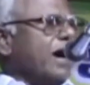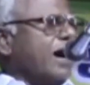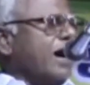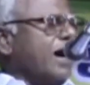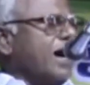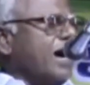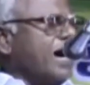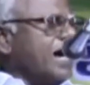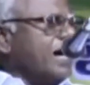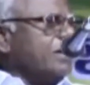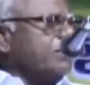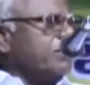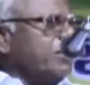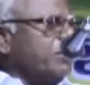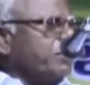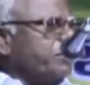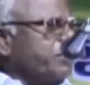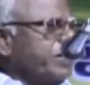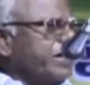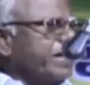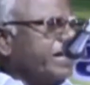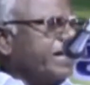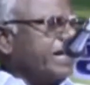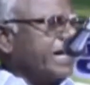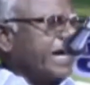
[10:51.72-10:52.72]

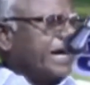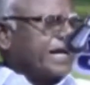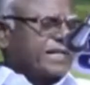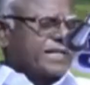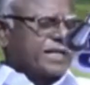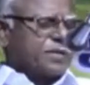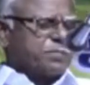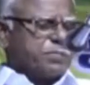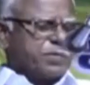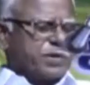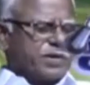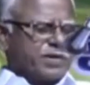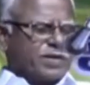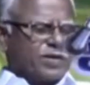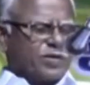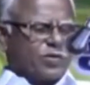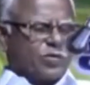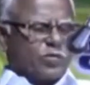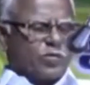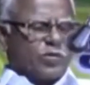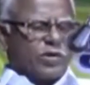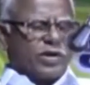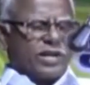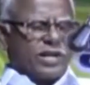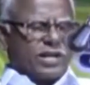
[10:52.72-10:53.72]
ஆகமப்படி கட்டப்பட்ட
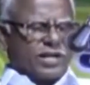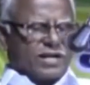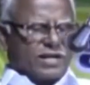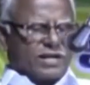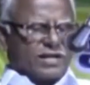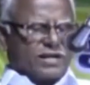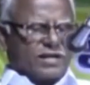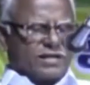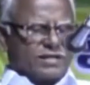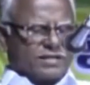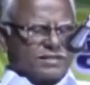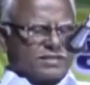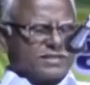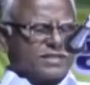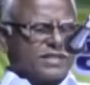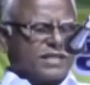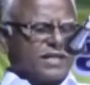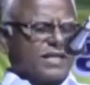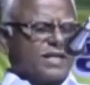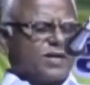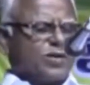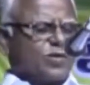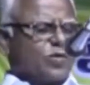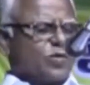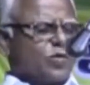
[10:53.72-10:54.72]
கோயில்கள்
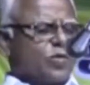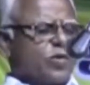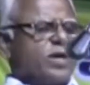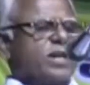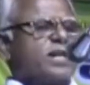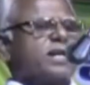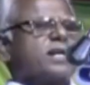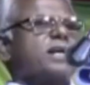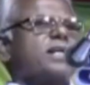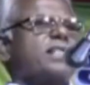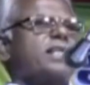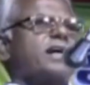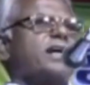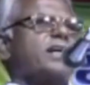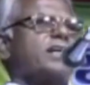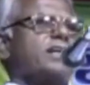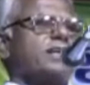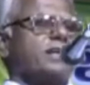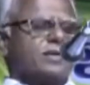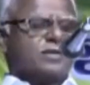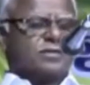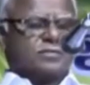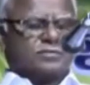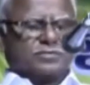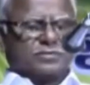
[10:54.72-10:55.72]
சில கோயில்கள் தான்
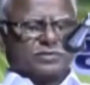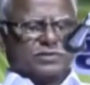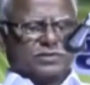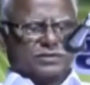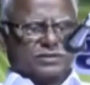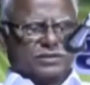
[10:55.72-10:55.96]
இருக்கும்